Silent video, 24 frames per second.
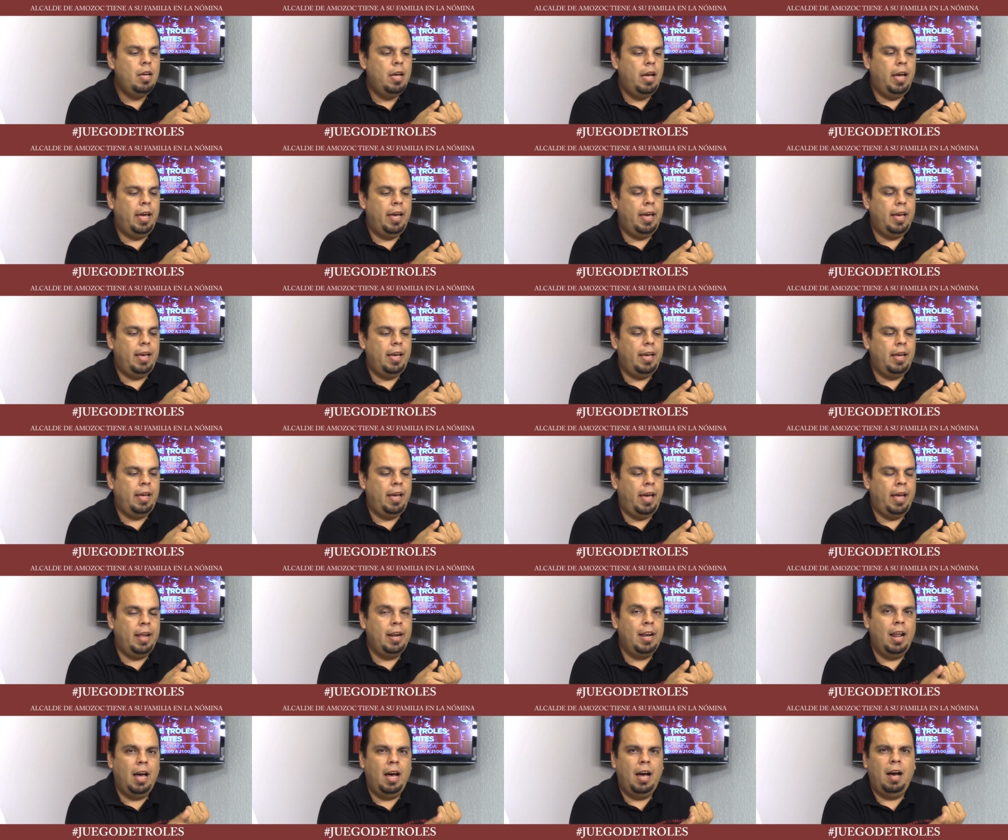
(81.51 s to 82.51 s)
Eh,
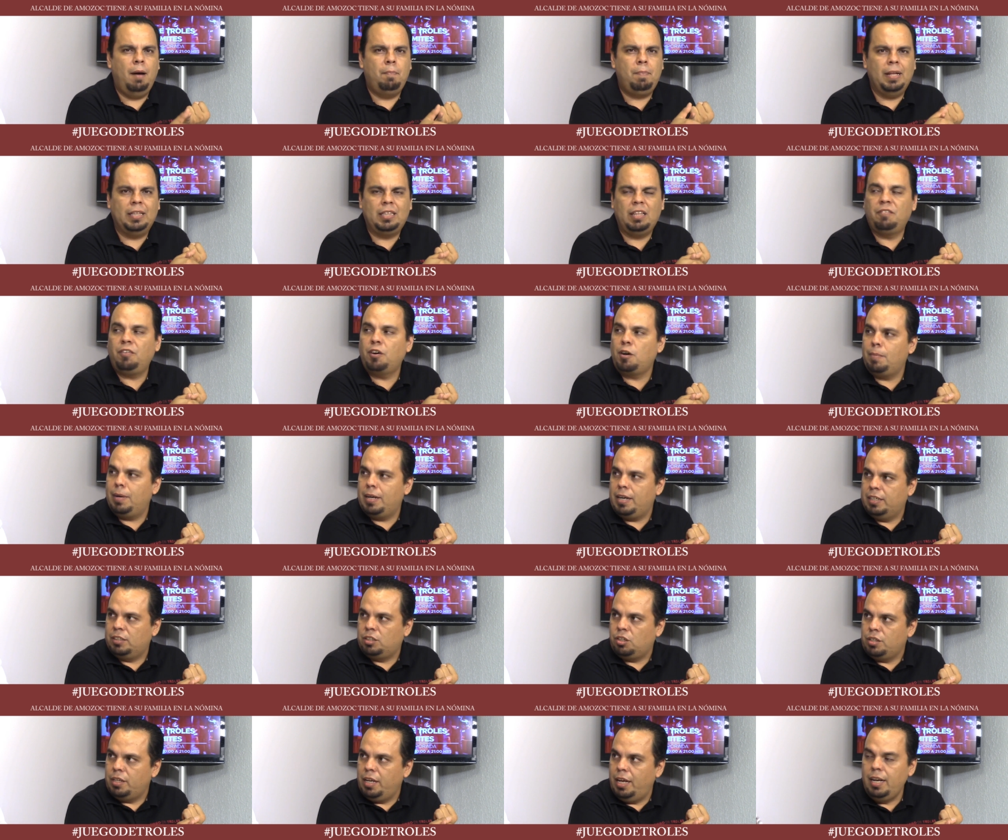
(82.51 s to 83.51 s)
en la plataforma
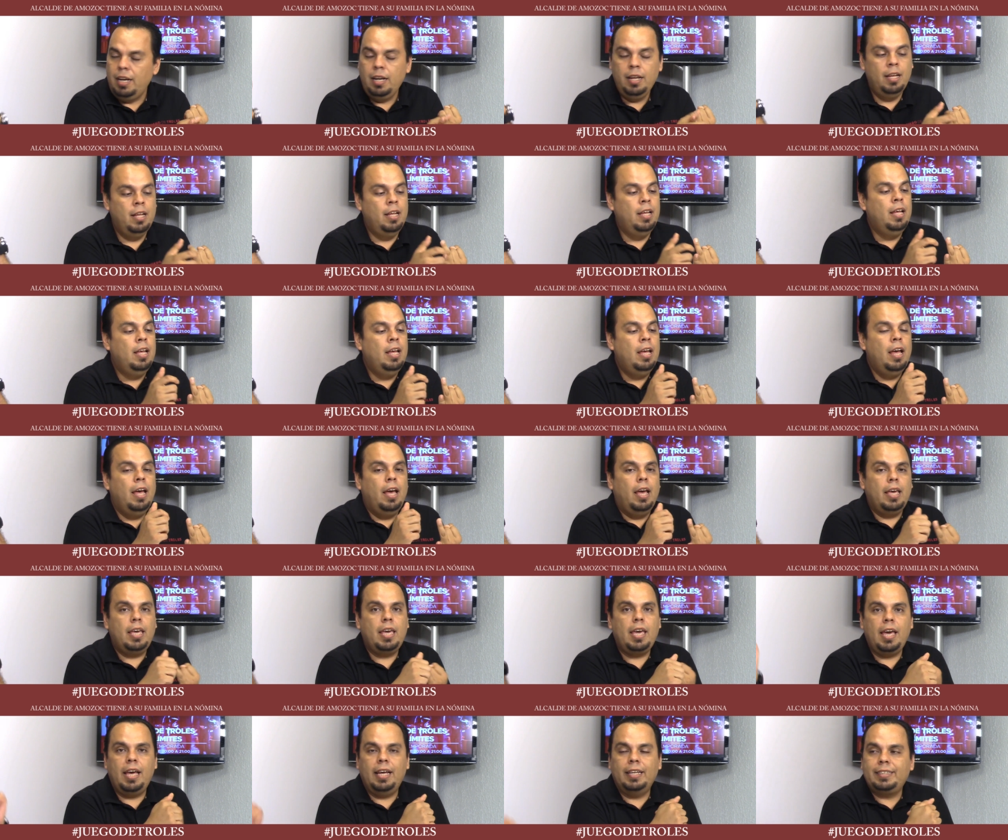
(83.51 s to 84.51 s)
nacional.
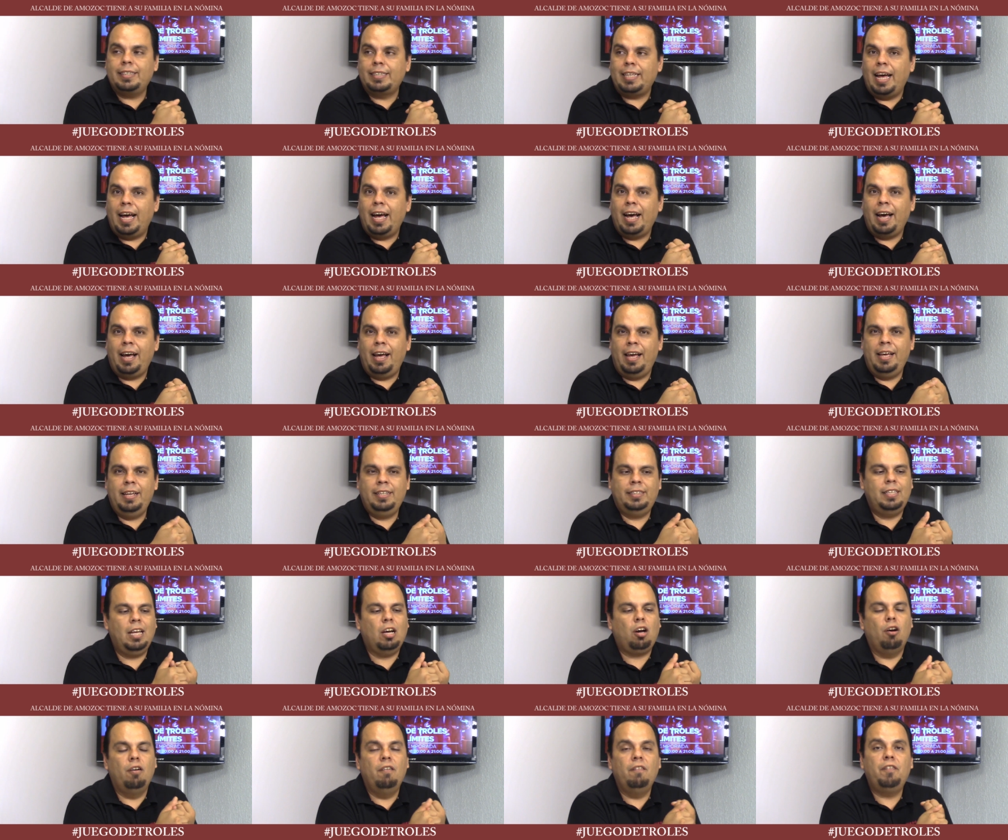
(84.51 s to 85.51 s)
Y está este
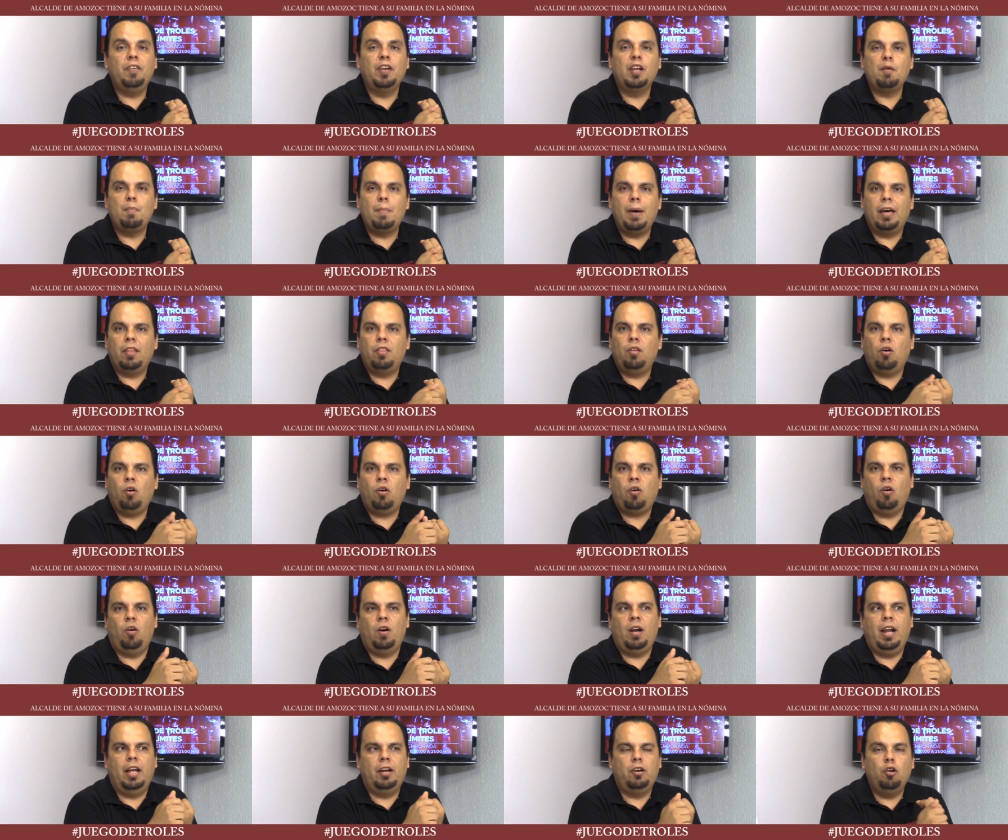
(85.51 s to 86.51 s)
confirmado
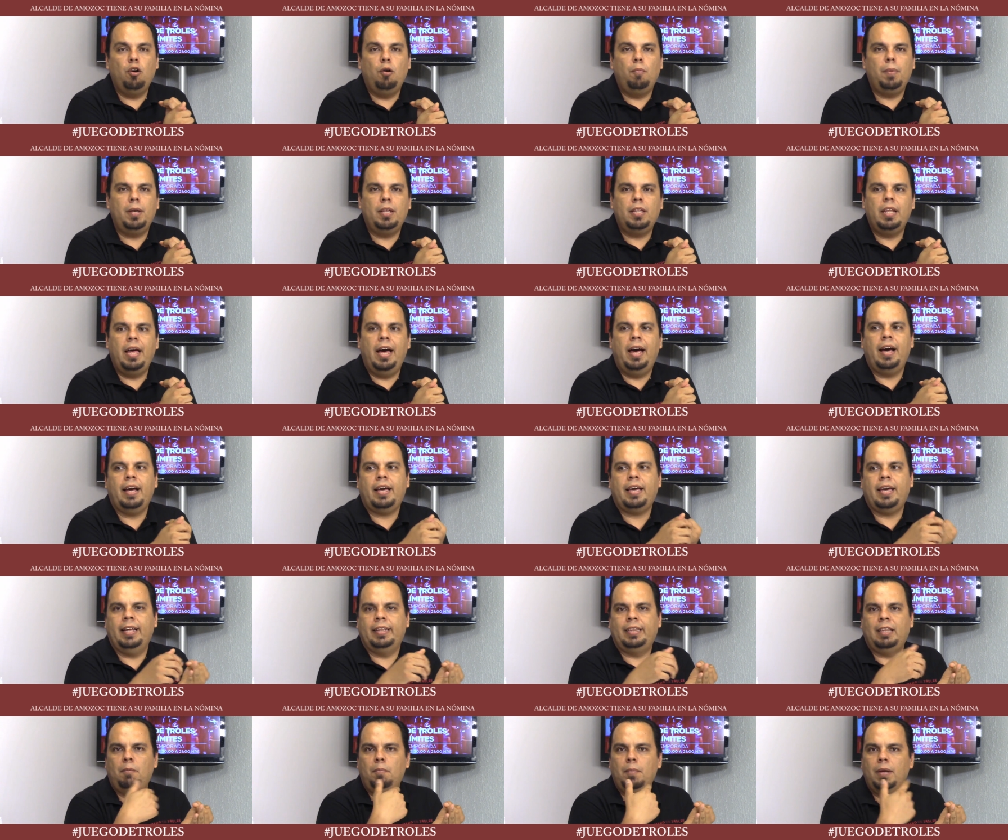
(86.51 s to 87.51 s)
con la nómina que
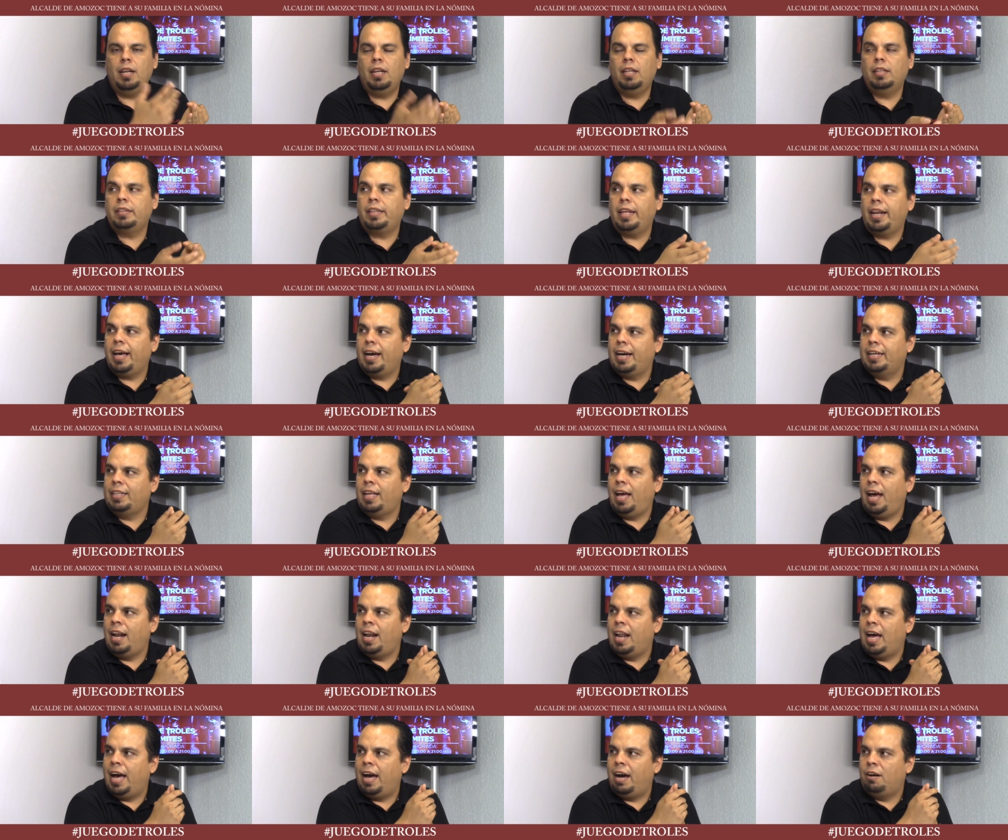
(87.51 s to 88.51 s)
también entregan a
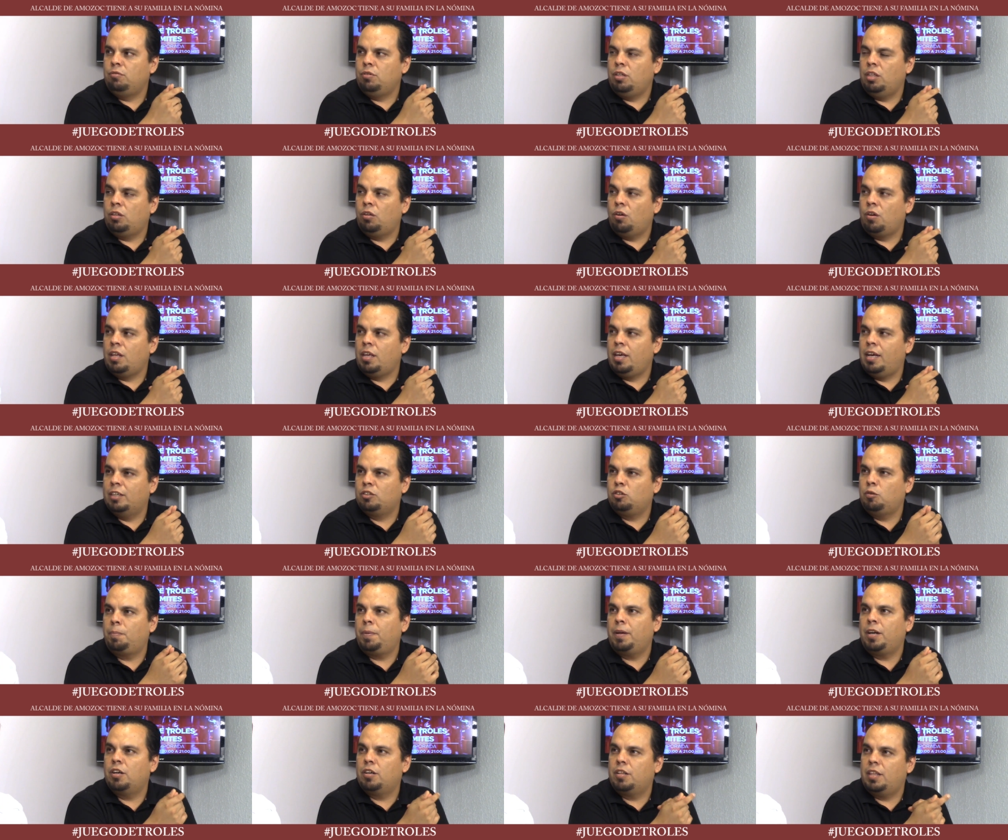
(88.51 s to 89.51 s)
la Auditoría
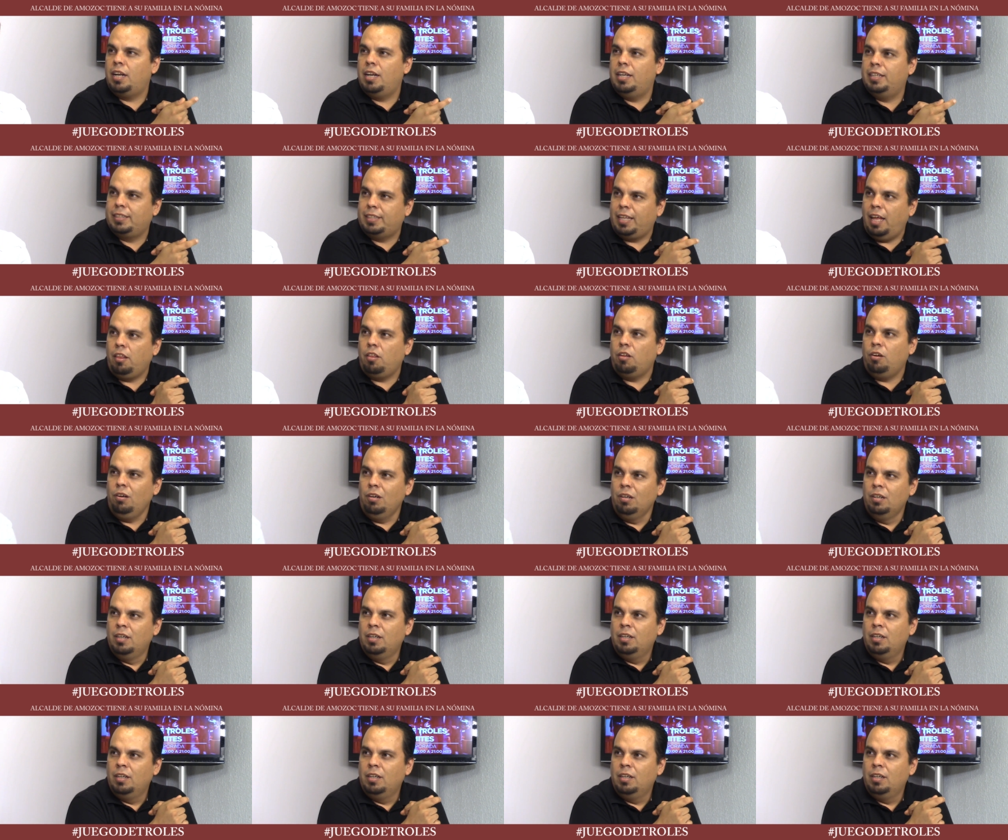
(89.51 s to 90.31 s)
Superior del Estado.